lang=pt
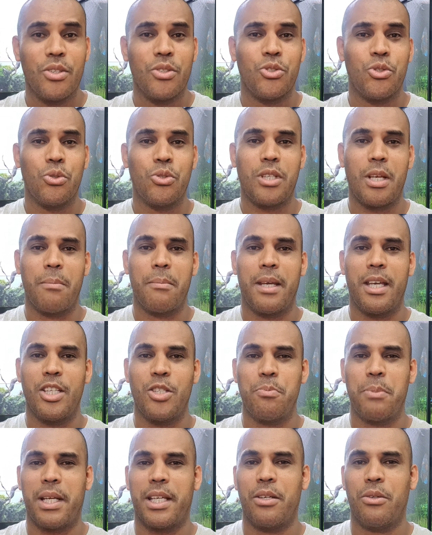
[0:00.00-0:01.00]

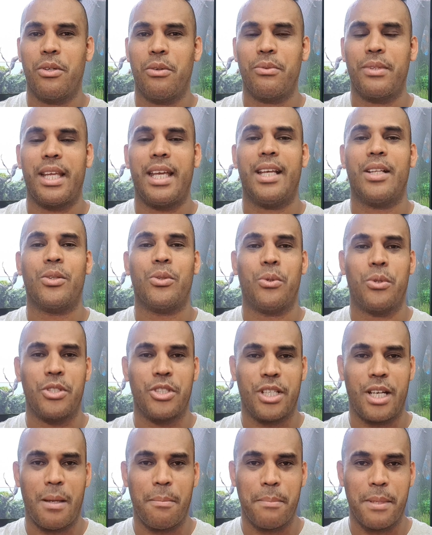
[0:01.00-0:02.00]
justamente para que eu não tenha dor
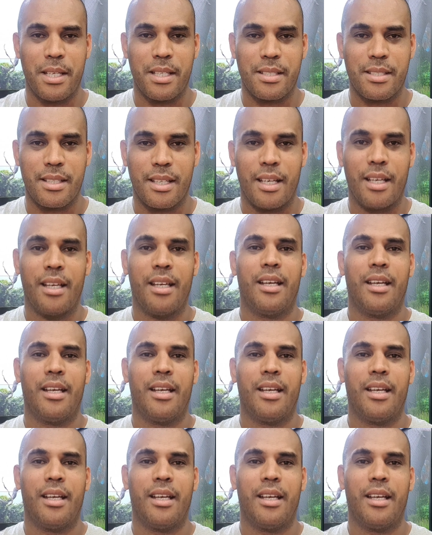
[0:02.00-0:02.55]
de cabeça.